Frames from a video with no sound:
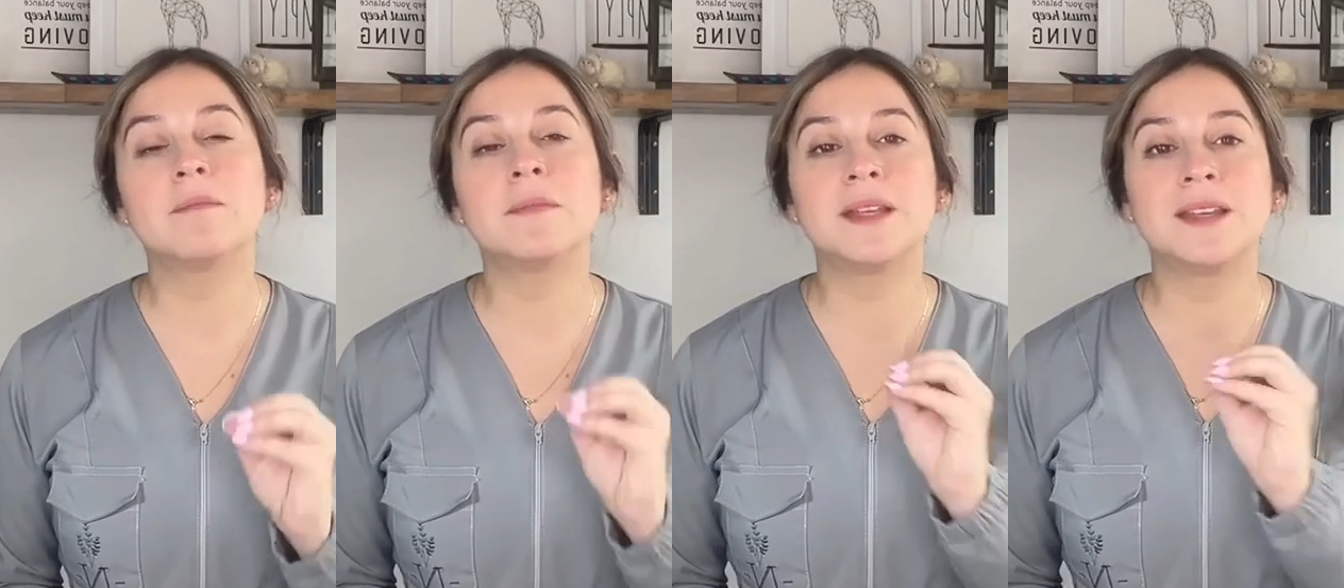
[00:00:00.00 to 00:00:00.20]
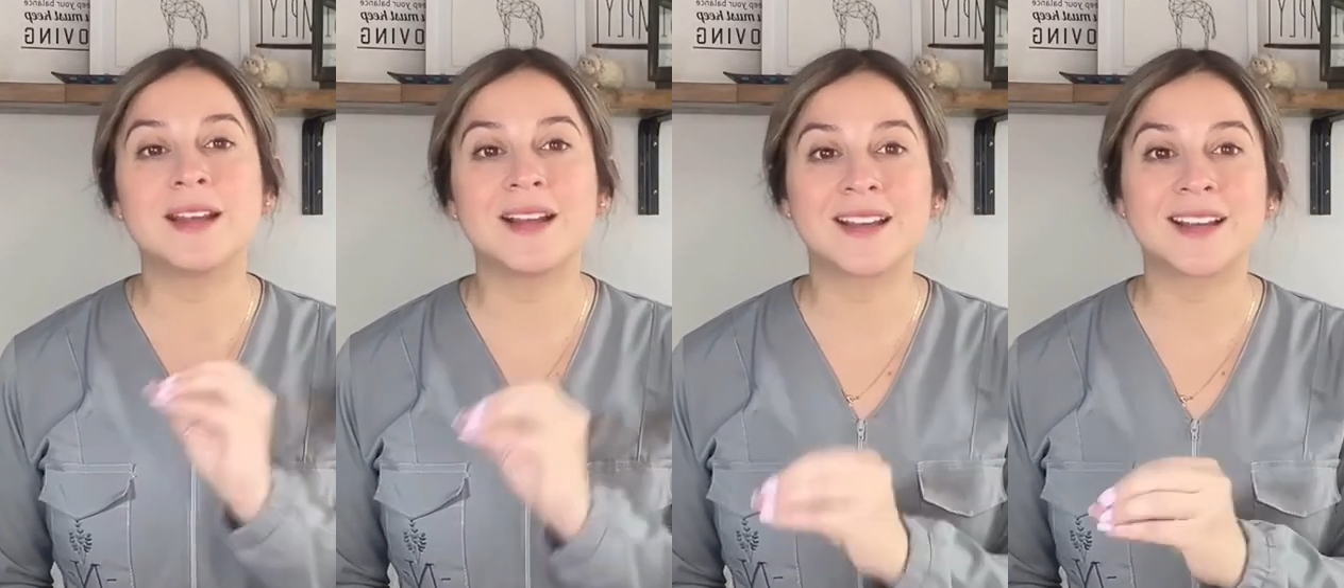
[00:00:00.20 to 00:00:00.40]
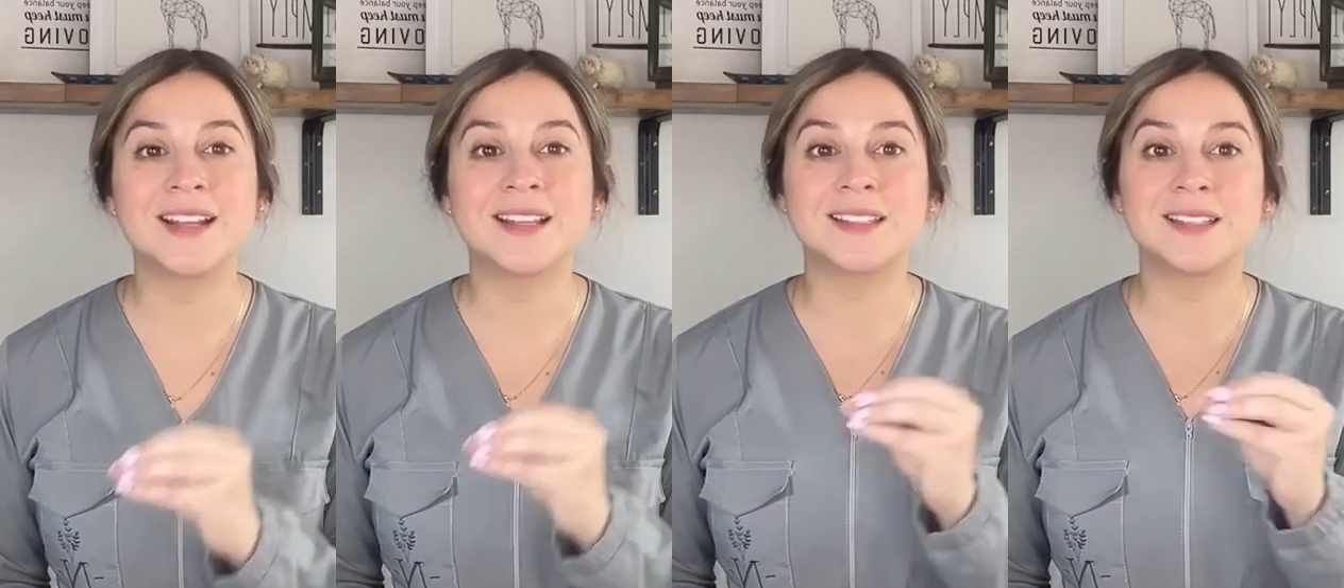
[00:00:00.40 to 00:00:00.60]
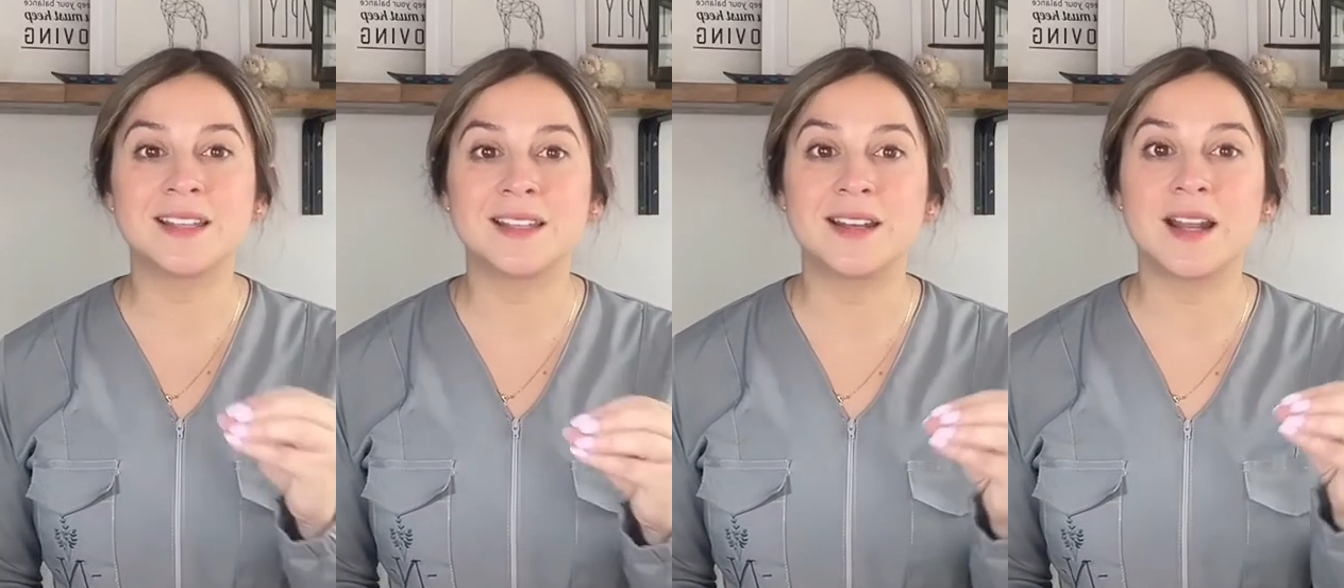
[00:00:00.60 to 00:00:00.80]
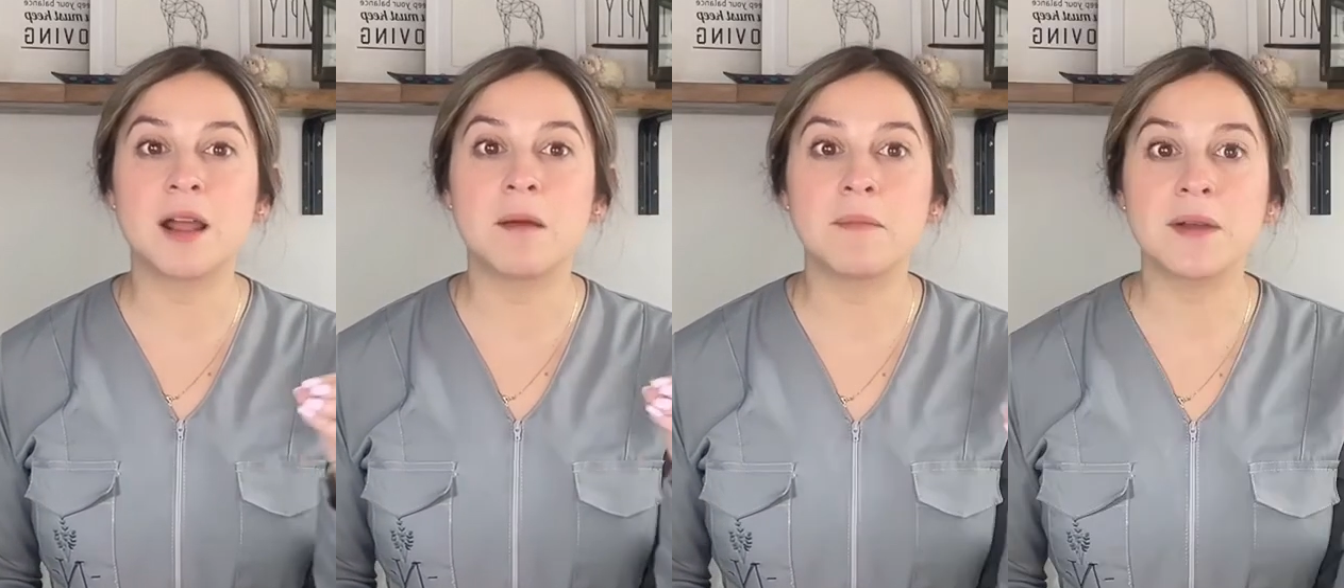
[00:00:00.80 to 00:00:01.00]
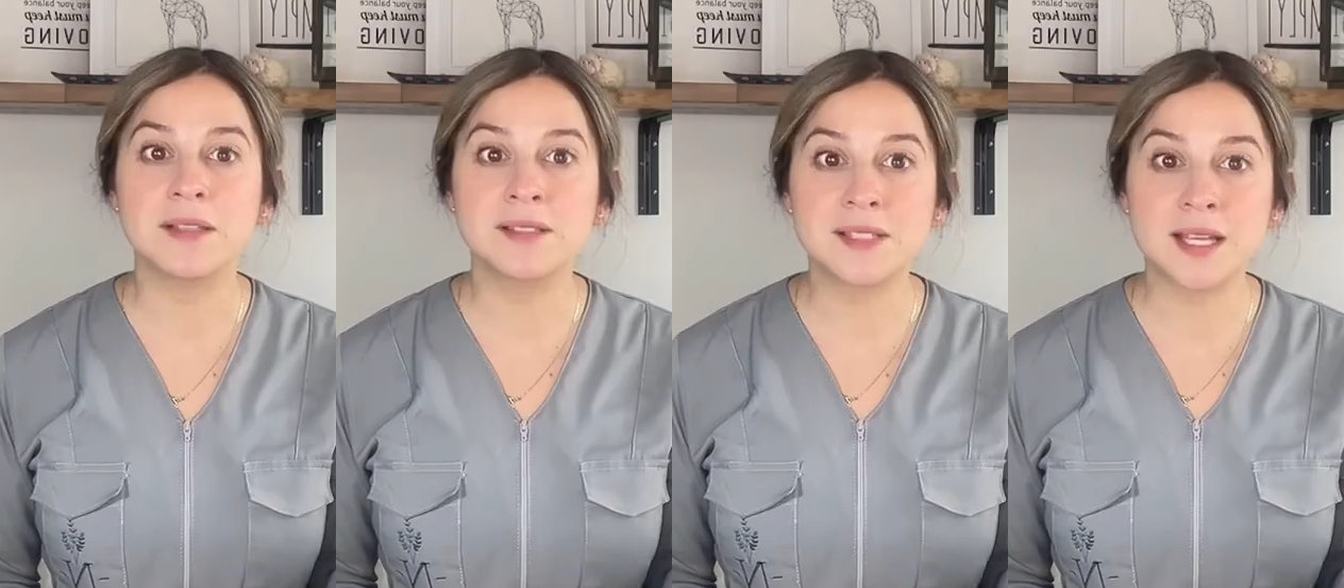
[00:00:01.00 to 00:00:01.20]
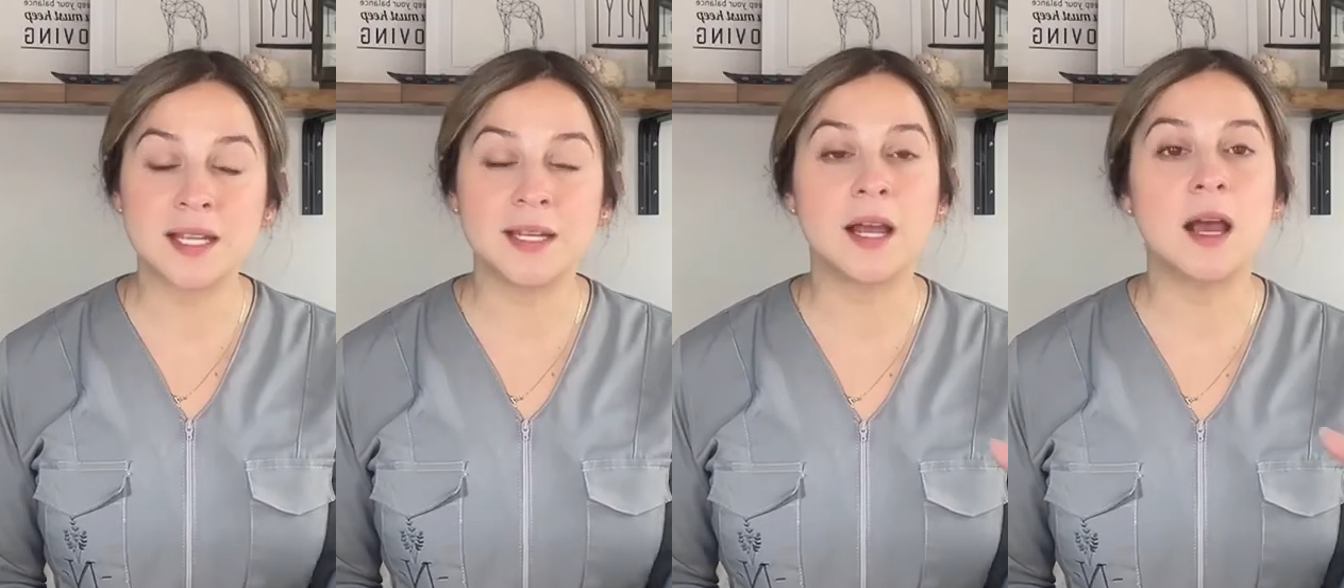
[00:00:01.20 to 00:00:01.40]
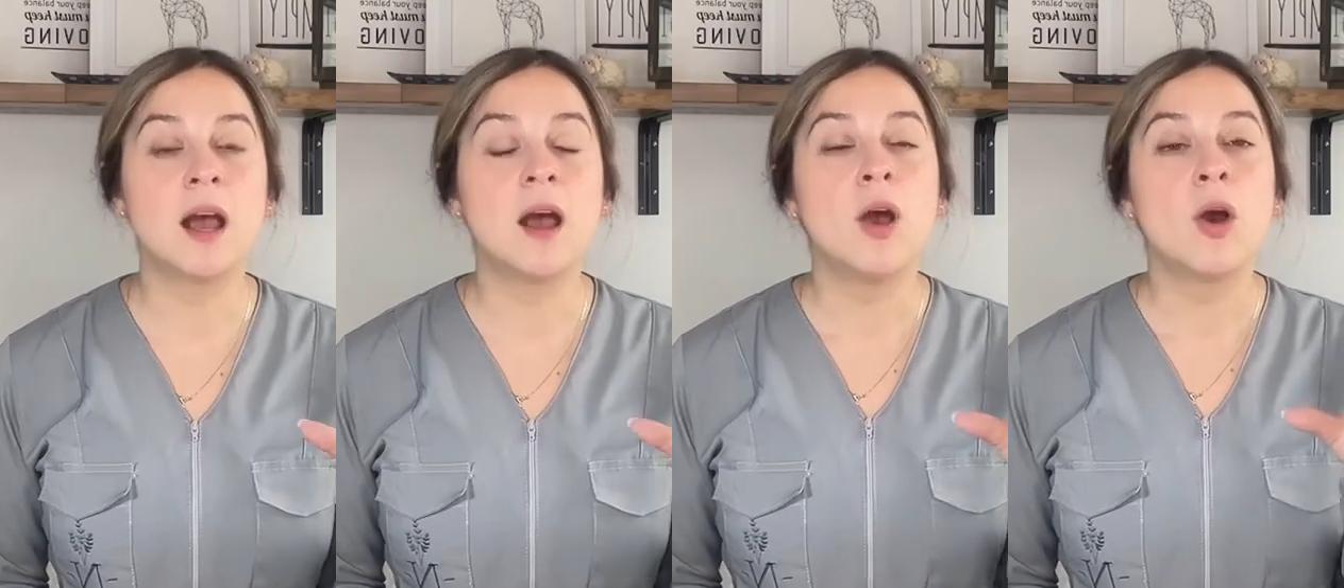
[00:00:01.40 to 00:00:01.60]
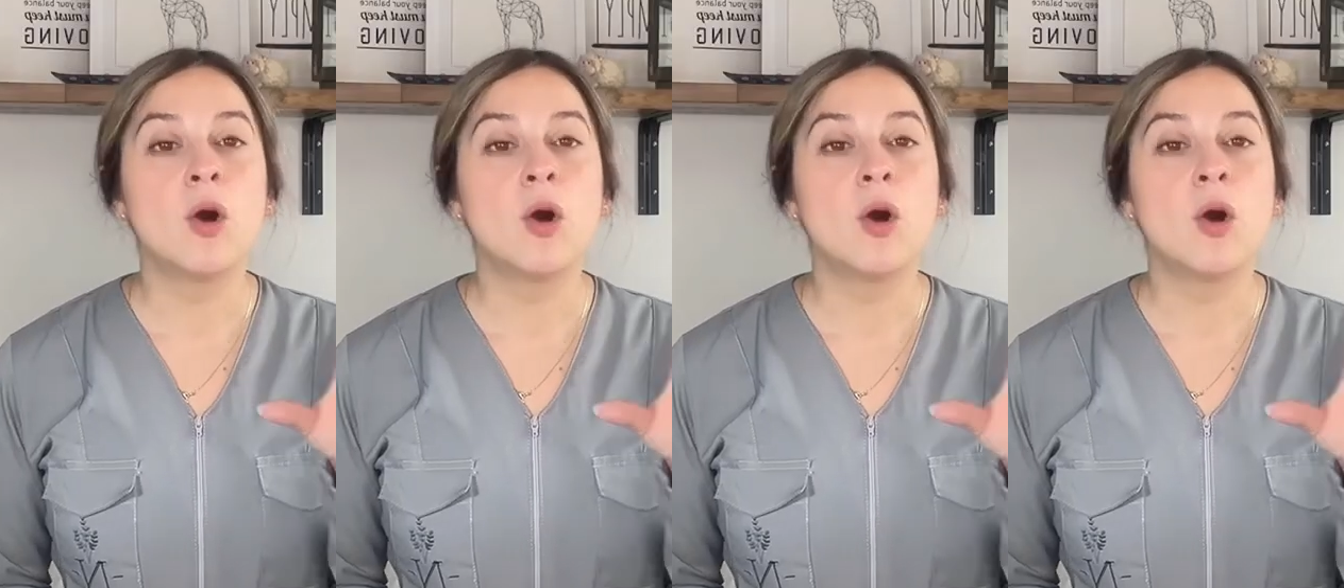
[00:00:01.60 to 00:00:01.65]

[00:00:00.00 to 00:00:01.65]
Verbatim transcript: vinagre de sidra de manzana